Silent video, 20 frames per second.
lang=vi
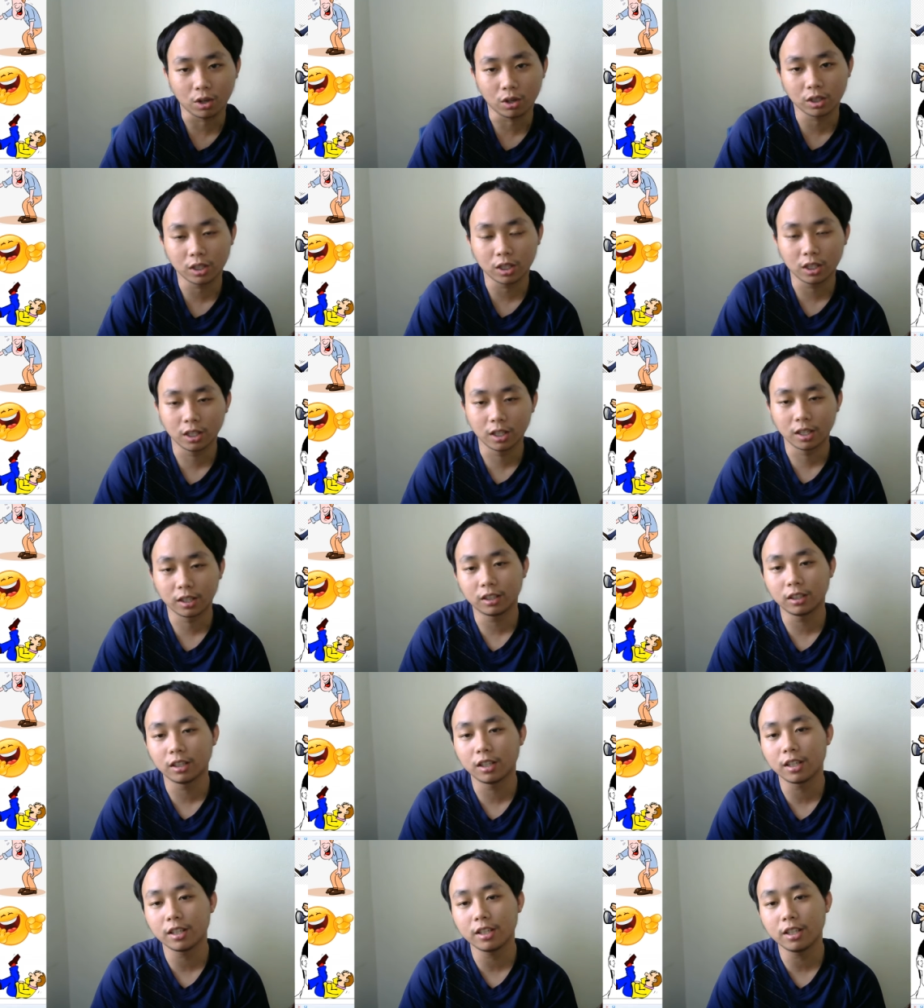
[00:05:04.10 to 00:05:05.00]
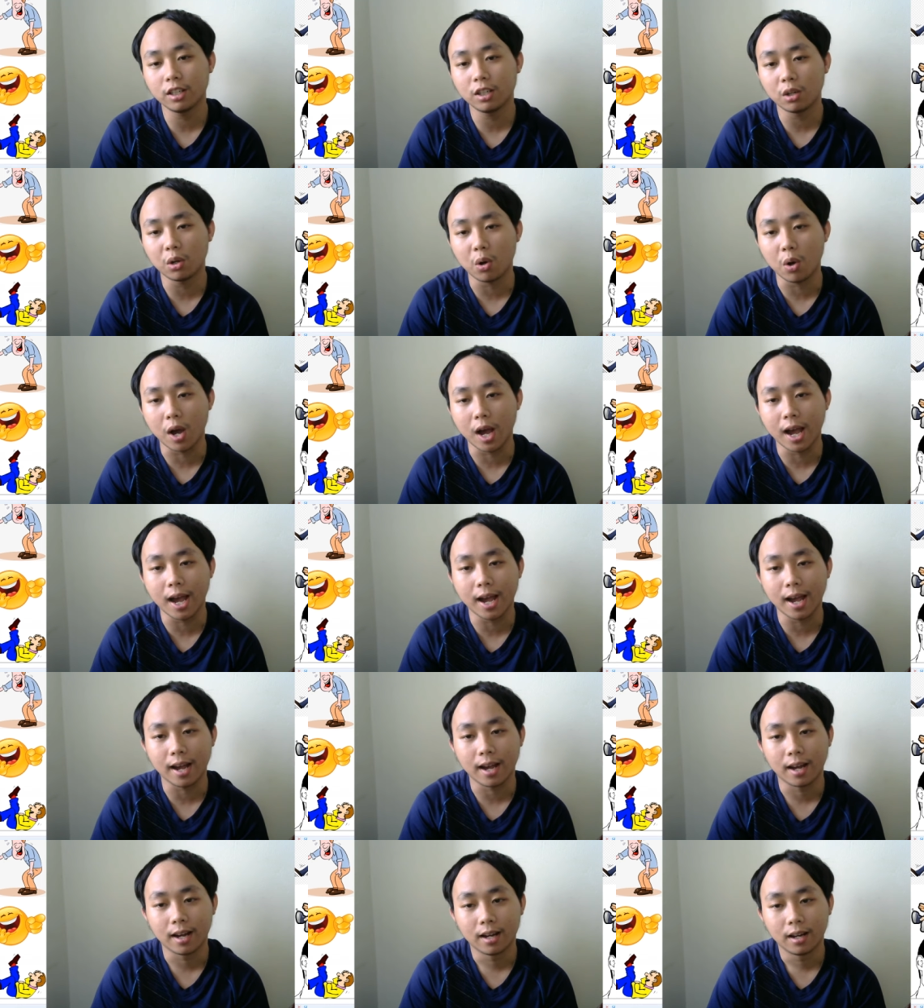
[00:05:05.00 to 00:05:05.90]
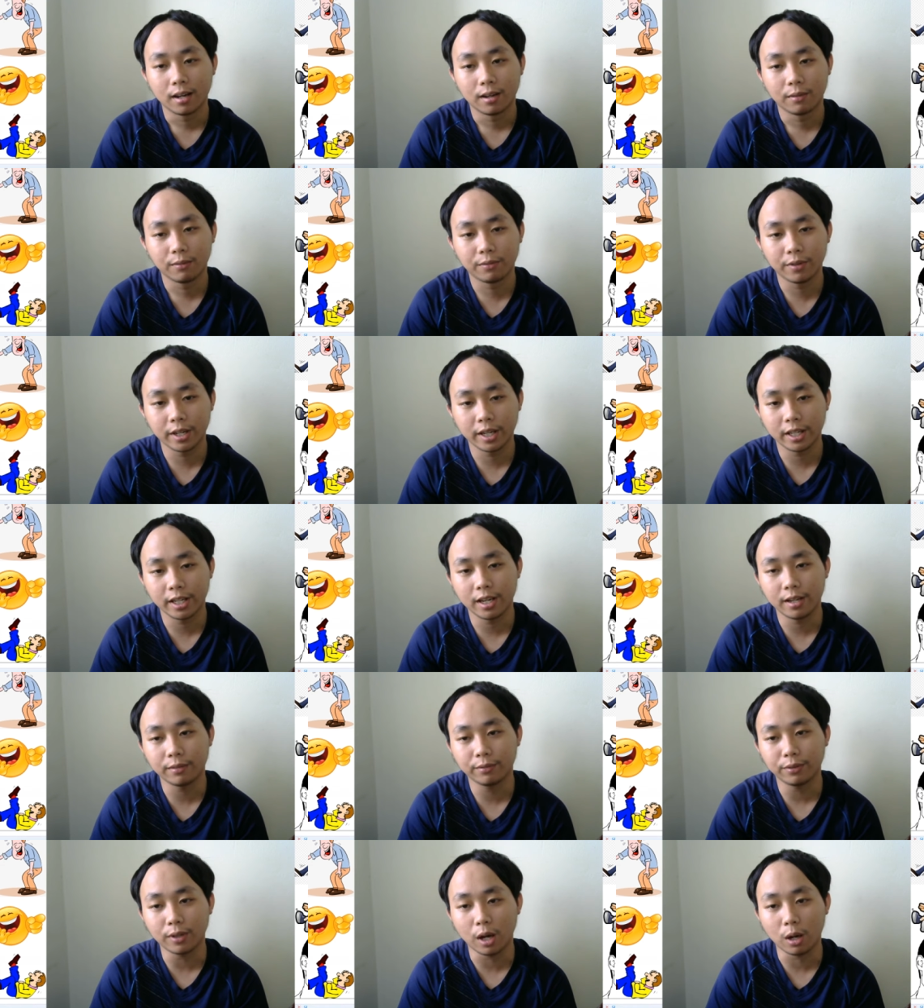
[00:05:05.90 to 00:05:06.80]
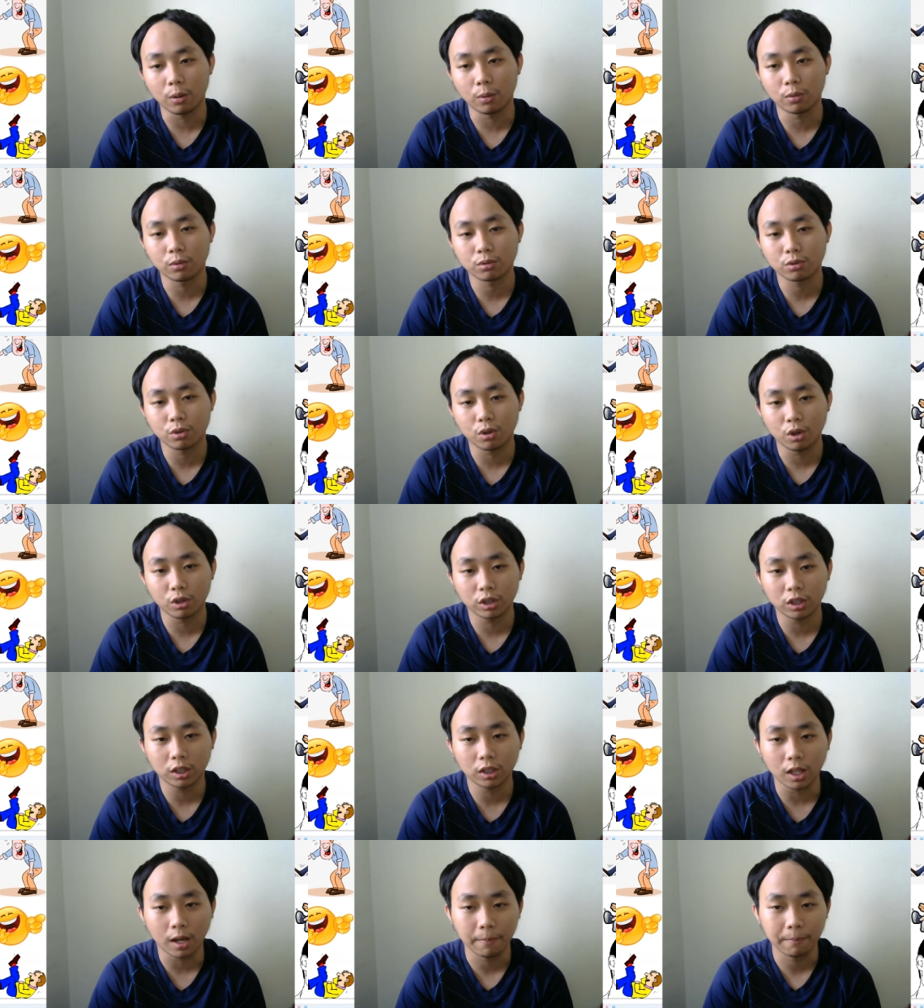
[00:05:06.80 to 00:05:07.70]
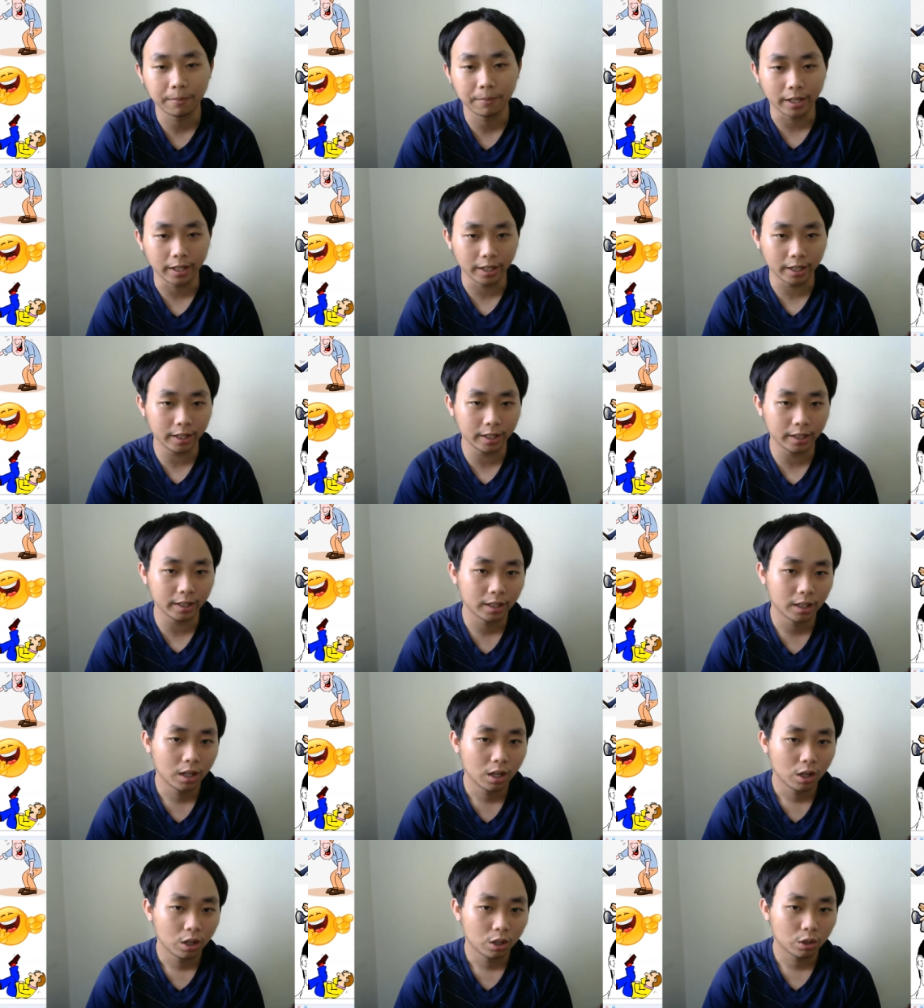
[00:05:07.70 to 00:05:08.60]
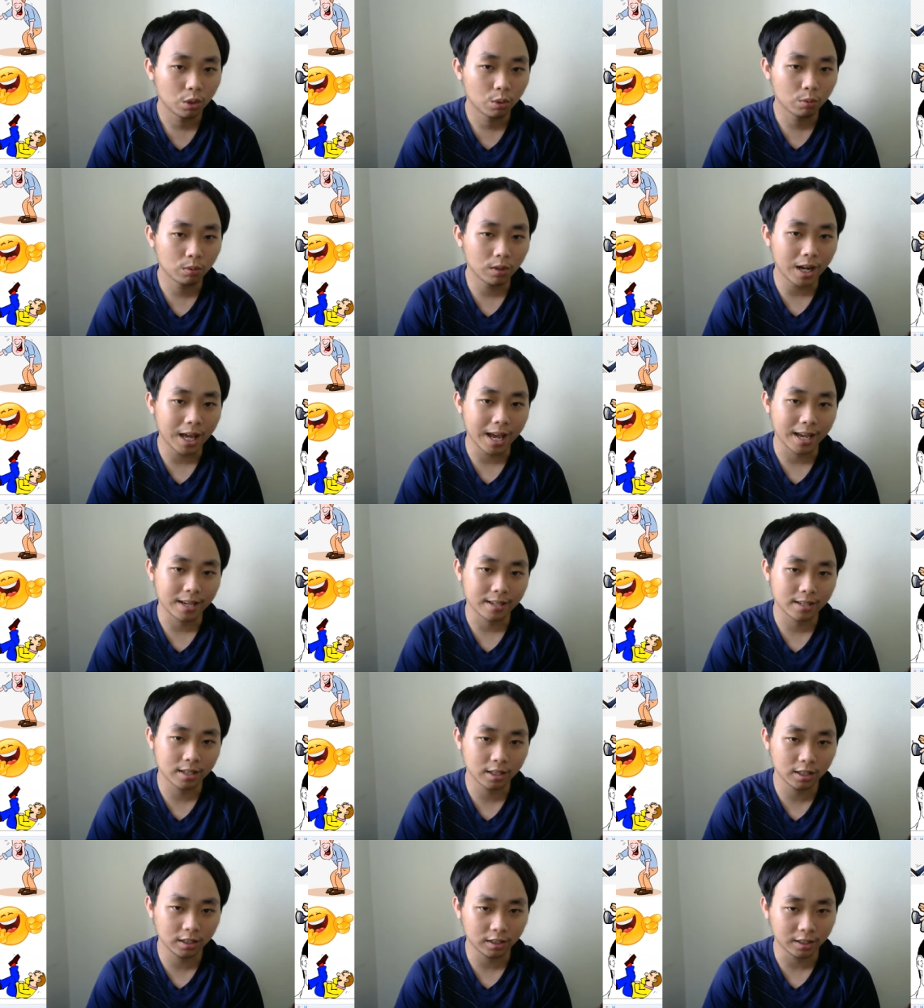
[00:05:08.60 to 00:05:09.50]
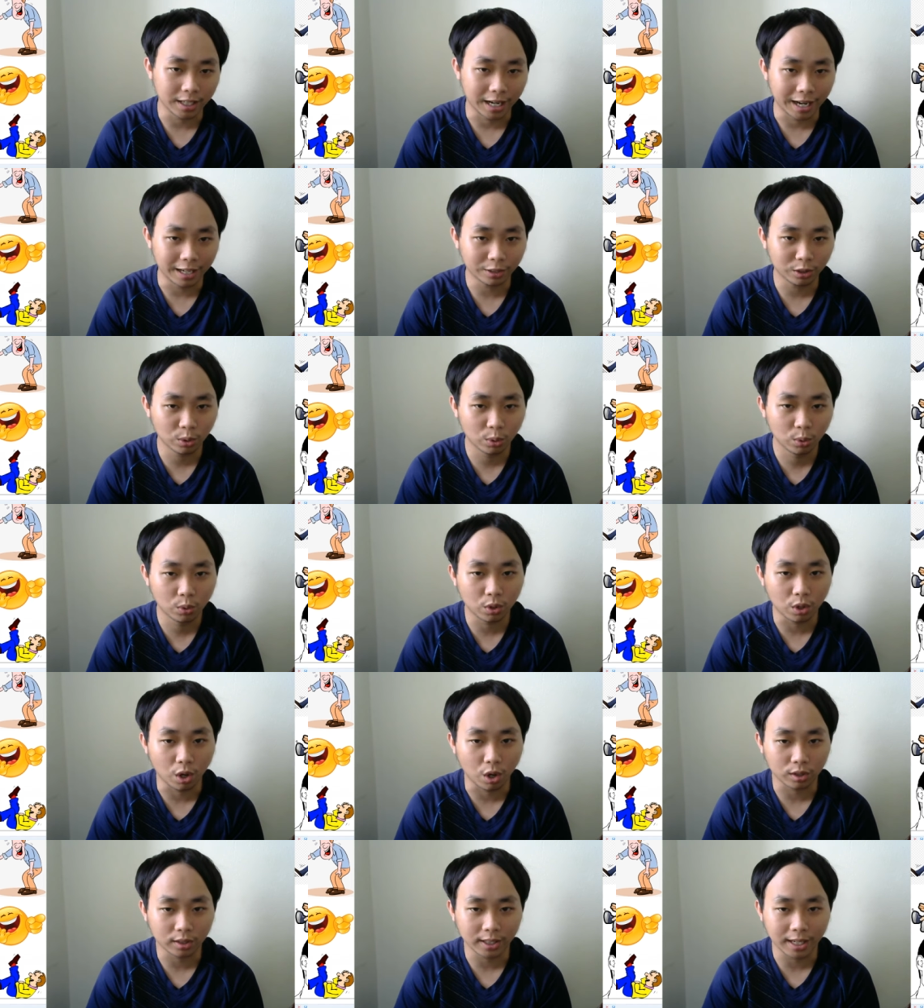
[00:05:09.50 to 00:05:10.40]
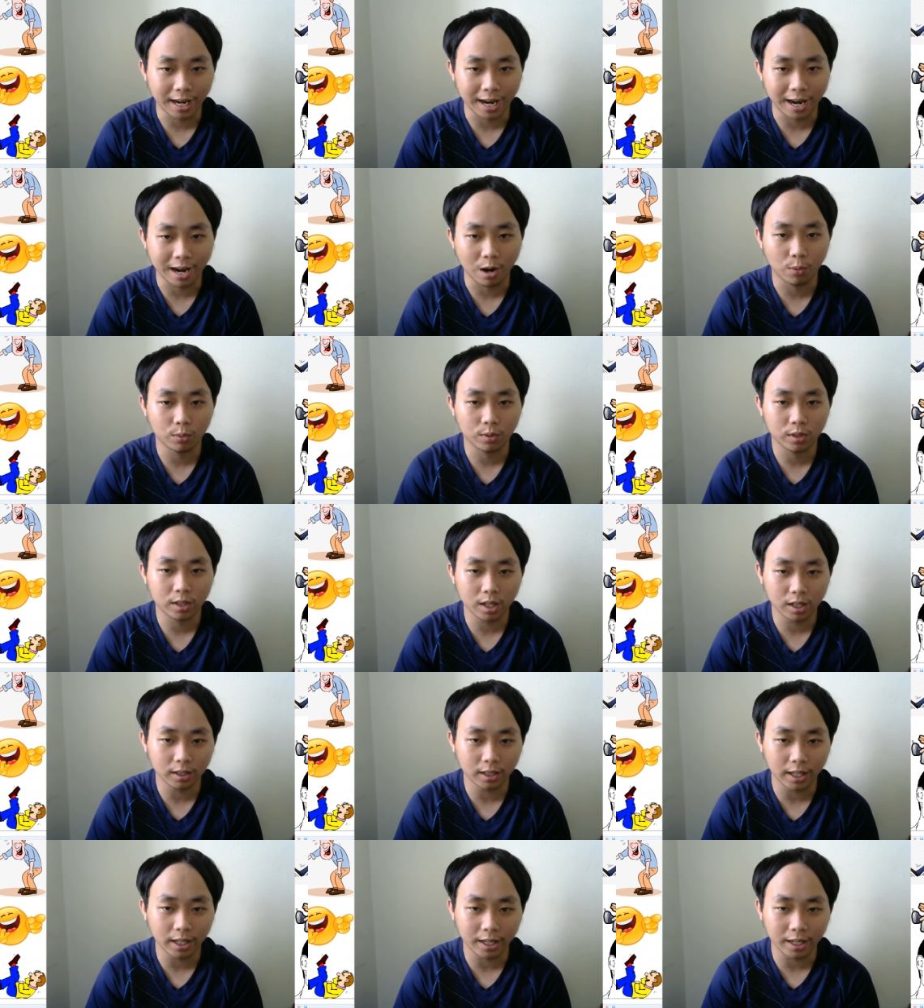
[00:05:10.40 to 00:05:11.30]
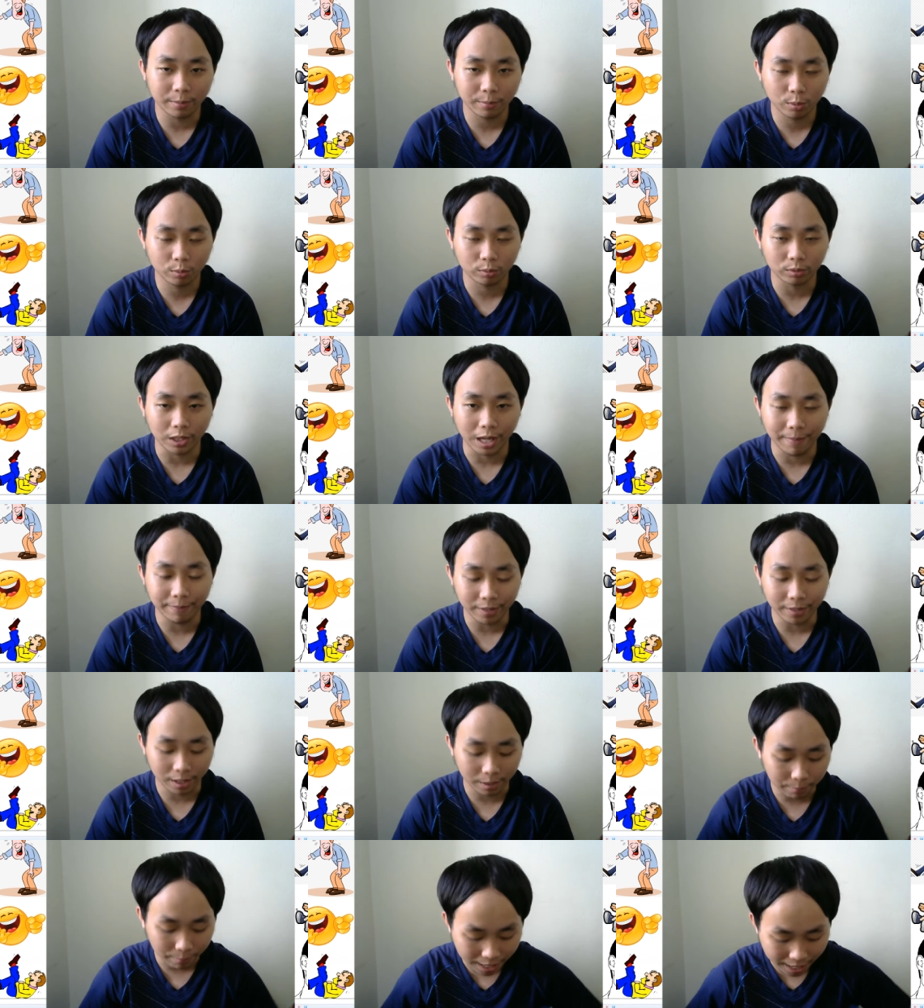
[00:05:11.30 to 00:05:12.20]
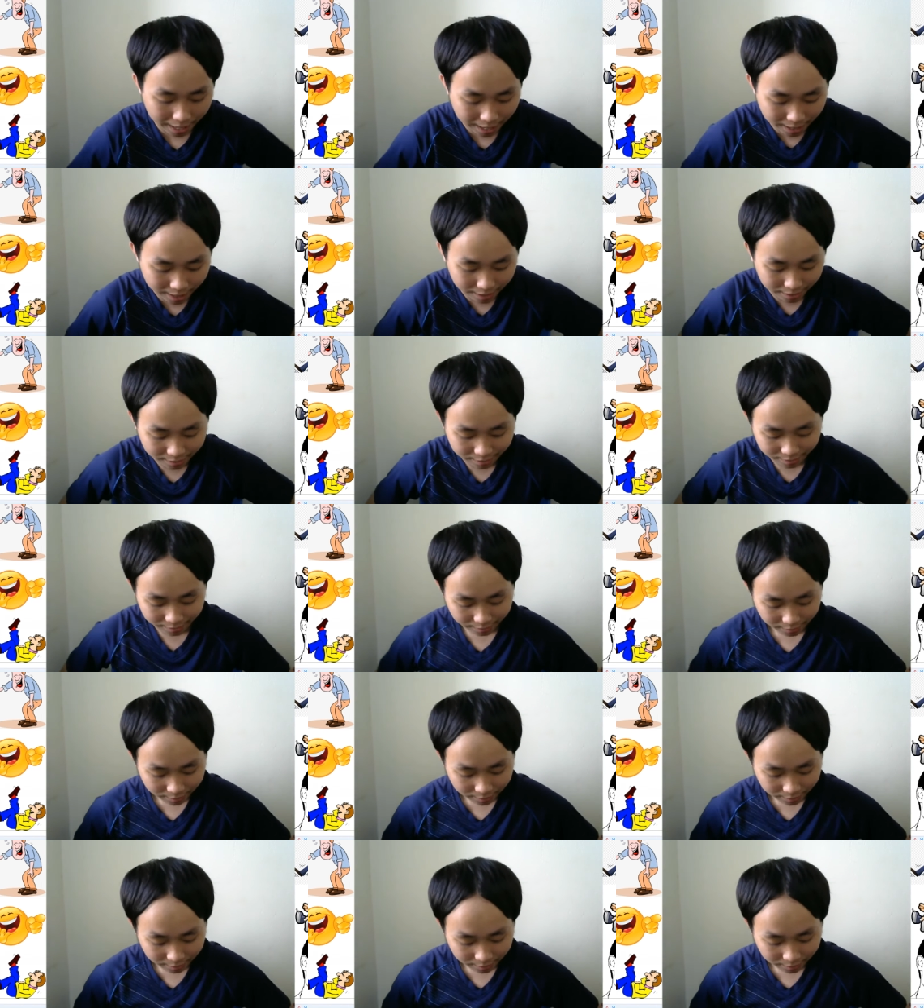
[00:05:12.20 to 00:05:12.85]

còn cười tươi như hoa Về đến phòng John thầm nghĩ Đúng là sự trả thù ngọt ngào nhân ngày mùng 8 tháng 3